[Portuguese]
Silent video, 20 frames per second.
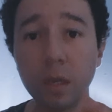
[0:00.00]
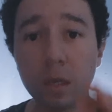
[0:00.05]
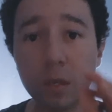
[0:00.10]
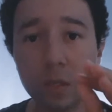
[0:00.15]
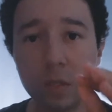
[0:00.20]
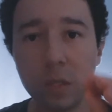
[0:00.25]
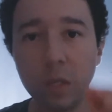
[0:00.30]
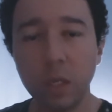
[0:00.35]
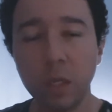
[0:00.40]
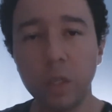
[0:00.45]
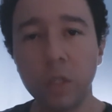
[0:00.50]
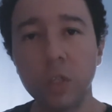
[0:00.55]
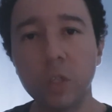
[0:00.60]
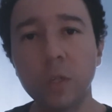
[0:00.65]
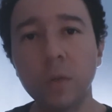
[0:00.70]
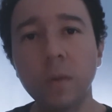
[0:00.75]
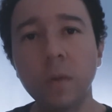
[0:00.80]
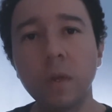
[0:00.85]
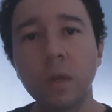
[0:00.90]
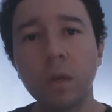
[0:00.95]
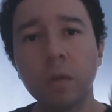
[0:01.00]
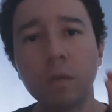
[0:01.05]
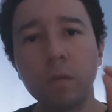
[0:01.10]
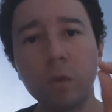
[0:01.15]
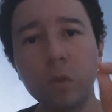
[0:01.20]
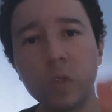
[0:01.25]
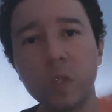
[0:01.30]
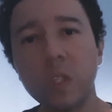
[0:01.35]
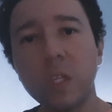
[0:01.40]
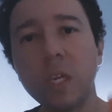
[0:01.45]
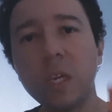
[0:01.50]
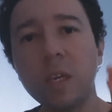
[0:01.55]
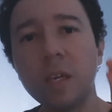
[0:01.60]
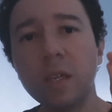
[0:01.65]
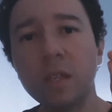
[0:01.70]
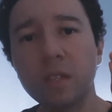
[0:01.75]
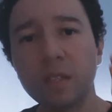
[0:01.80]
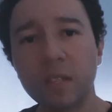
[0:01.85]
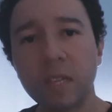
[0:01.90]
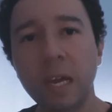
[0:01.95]
Seguinte,
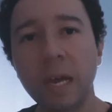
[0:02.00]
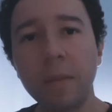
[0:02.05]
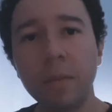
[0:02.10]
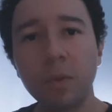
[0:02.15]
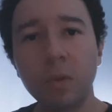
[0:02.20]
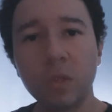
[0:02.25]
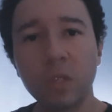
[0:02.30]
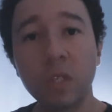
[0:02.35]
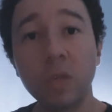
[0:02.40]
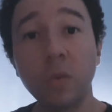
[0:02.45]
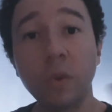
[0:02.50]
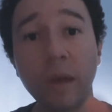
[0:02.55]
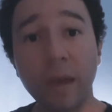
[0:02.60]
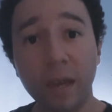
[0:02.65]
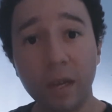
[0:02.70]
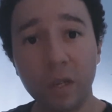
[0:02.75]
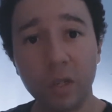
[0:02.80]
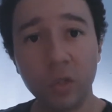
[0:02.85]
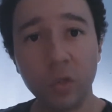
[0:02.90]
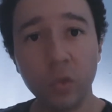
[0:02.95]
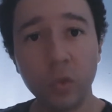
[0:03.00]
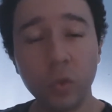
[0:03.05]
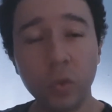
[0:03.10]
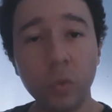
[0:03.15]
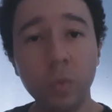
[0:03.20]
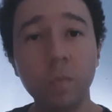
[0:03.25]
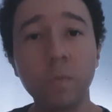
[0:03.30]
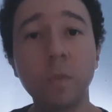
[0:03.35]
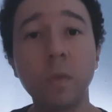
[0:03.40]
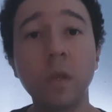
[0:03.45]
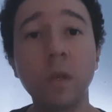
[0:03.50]
você sabe o que são regras de ouro?